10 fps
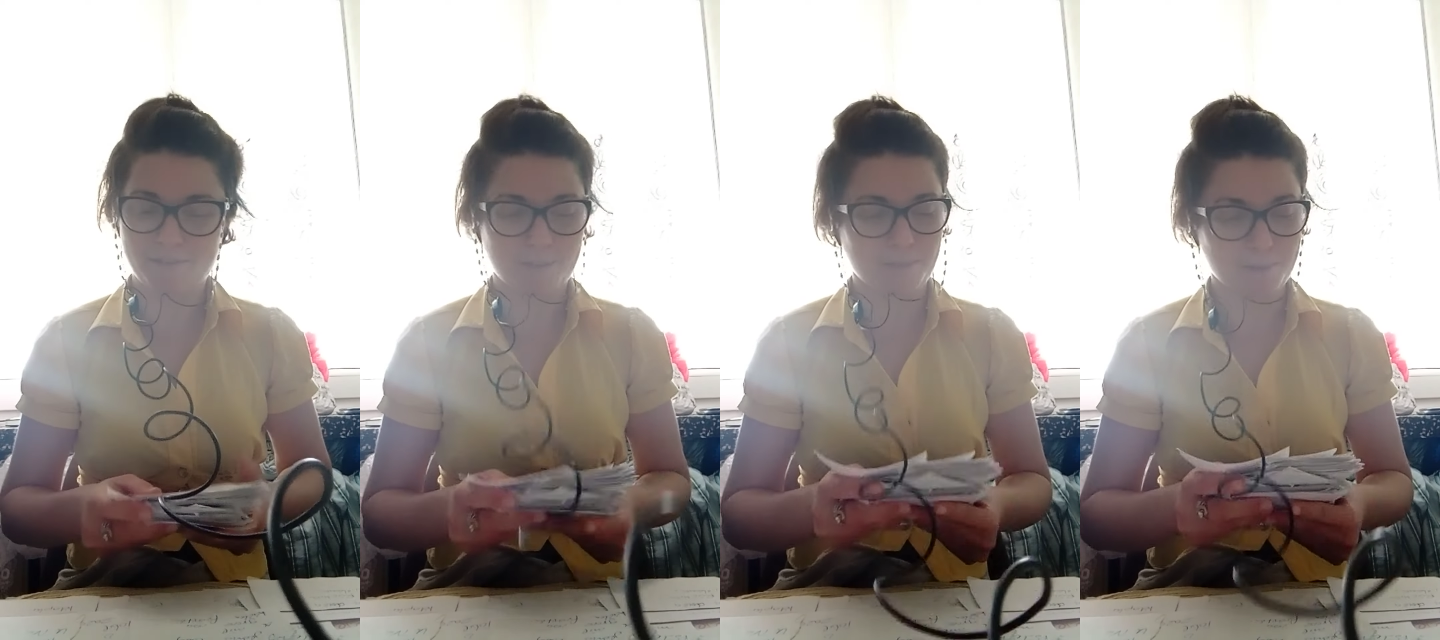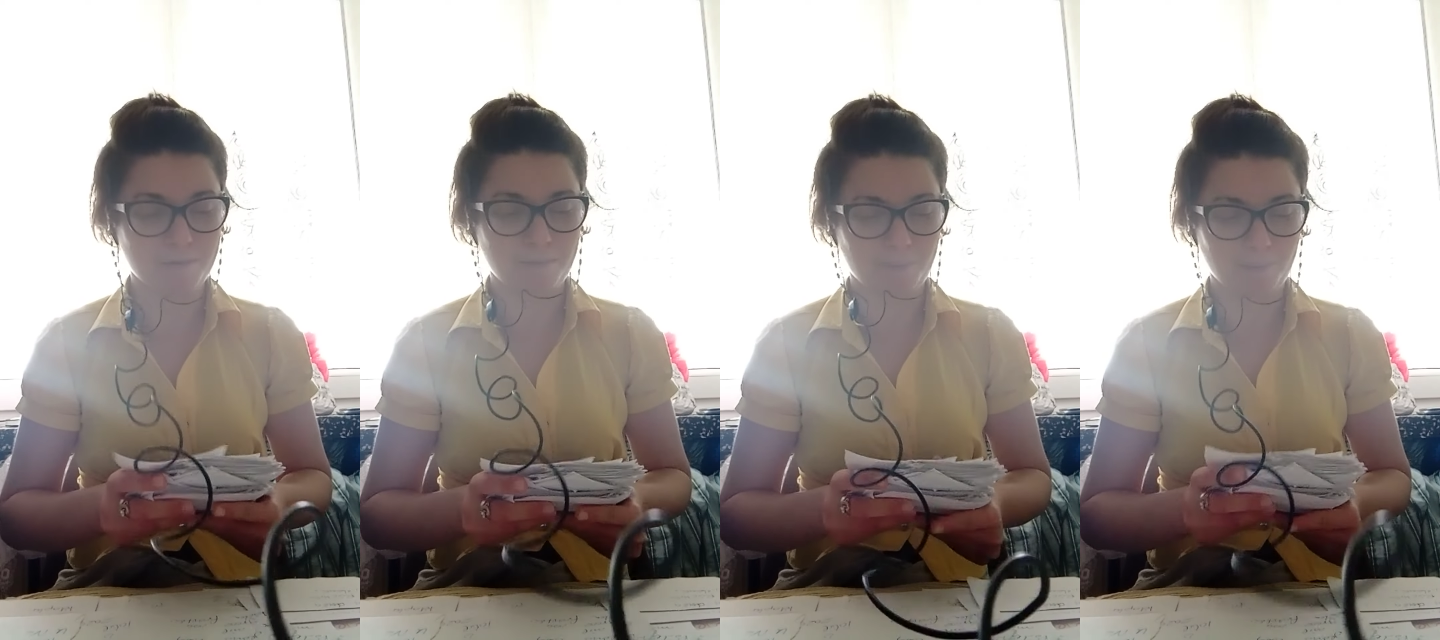
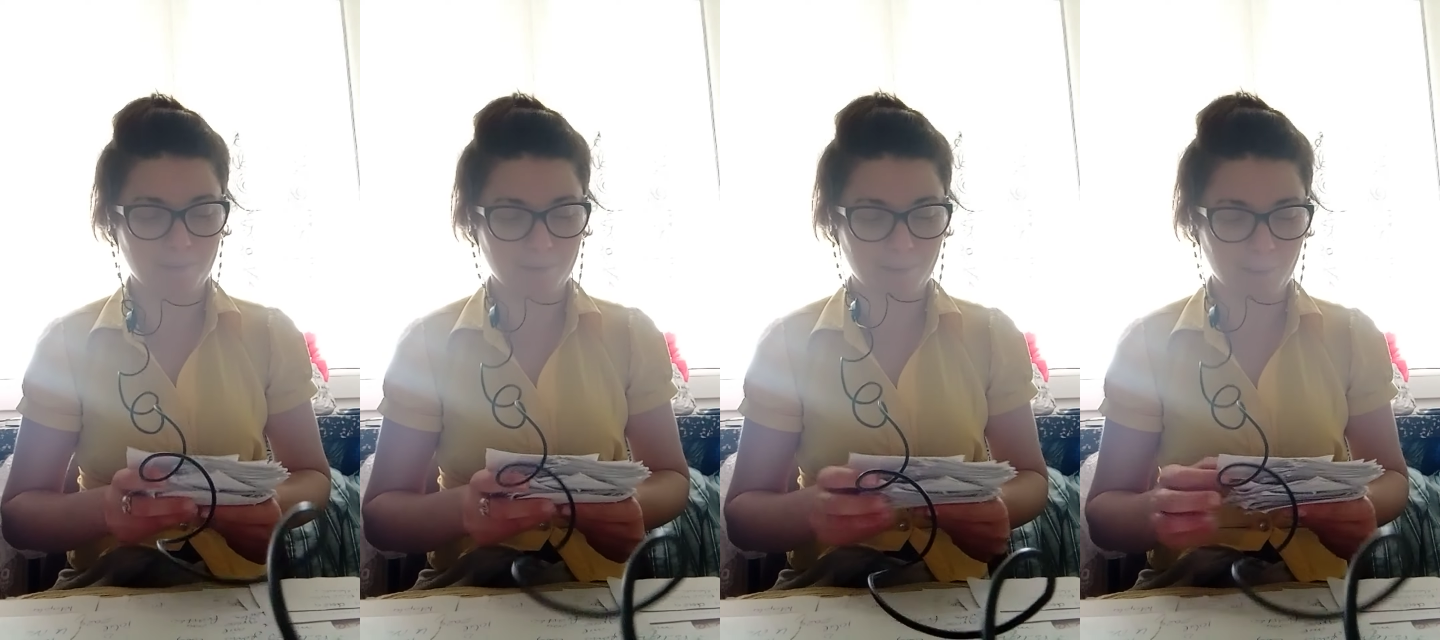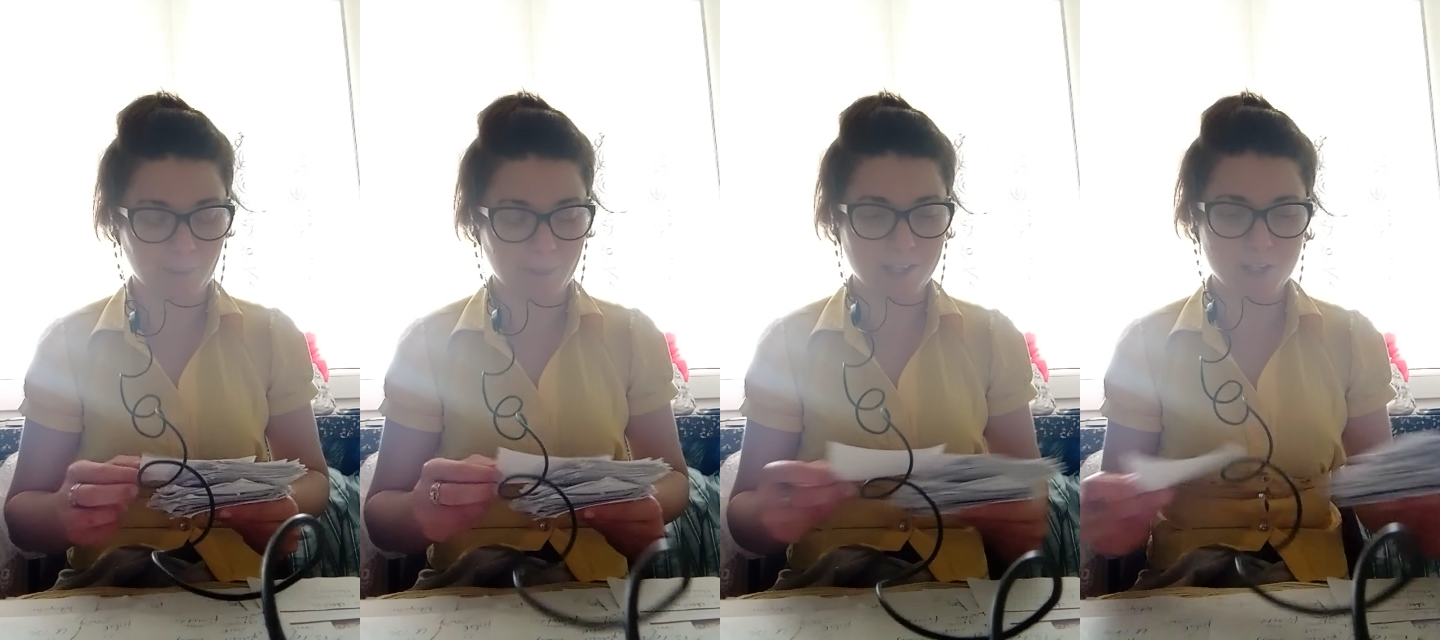frontów.
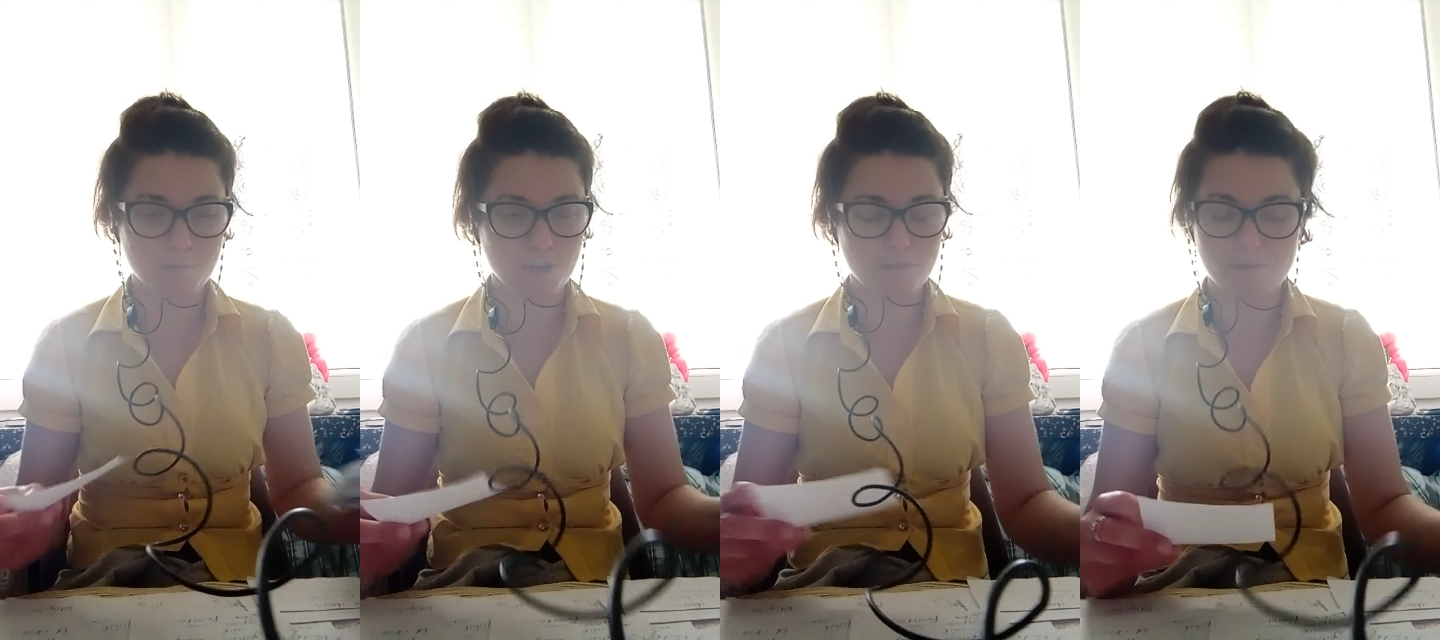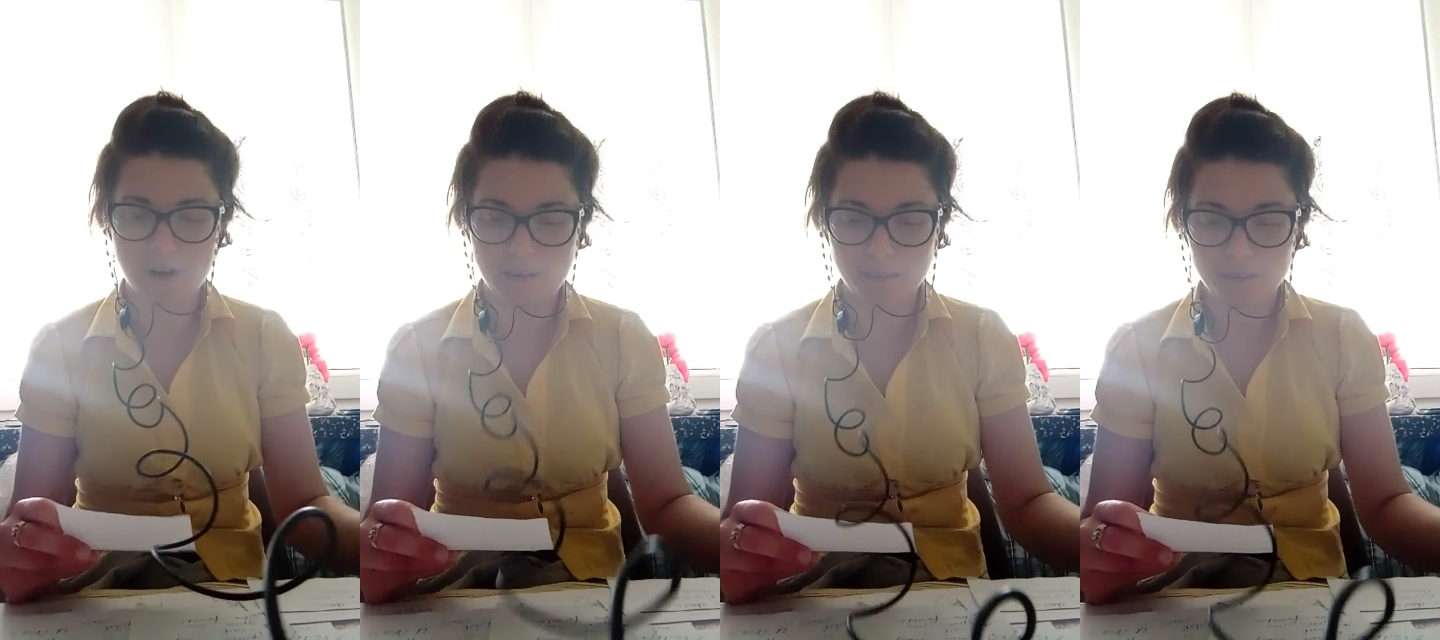Tak coś
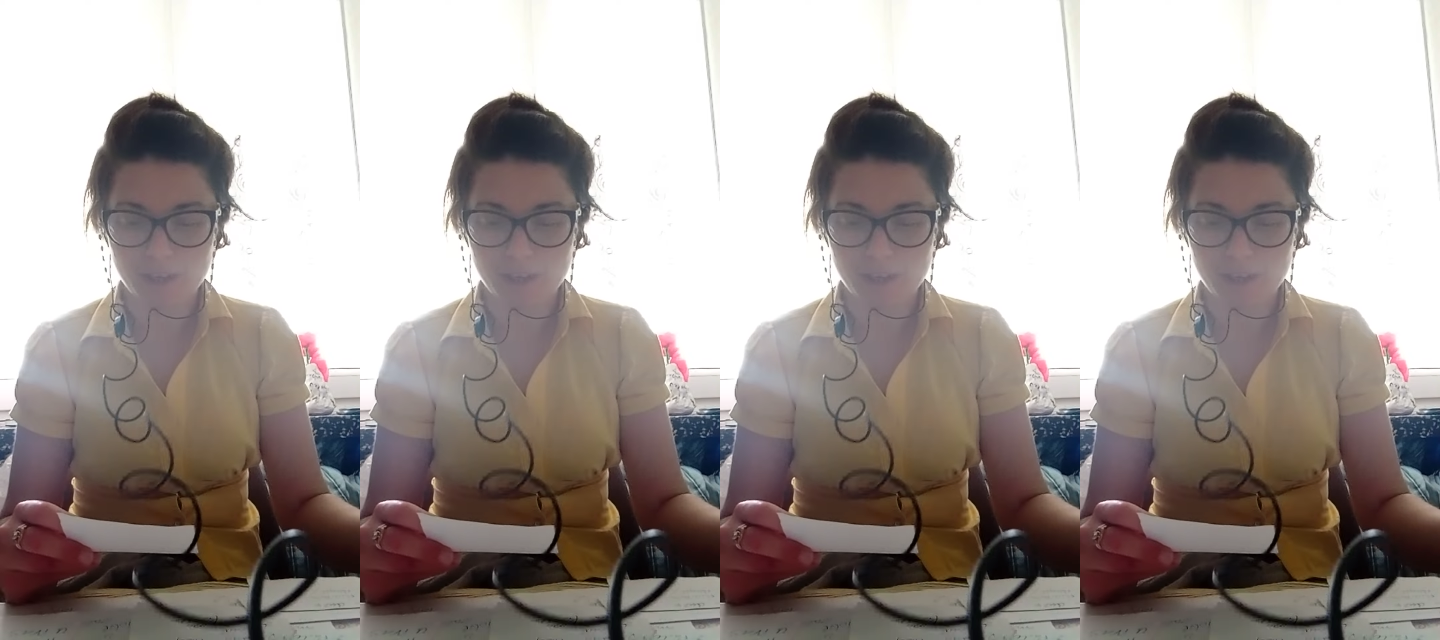przeczuwałam.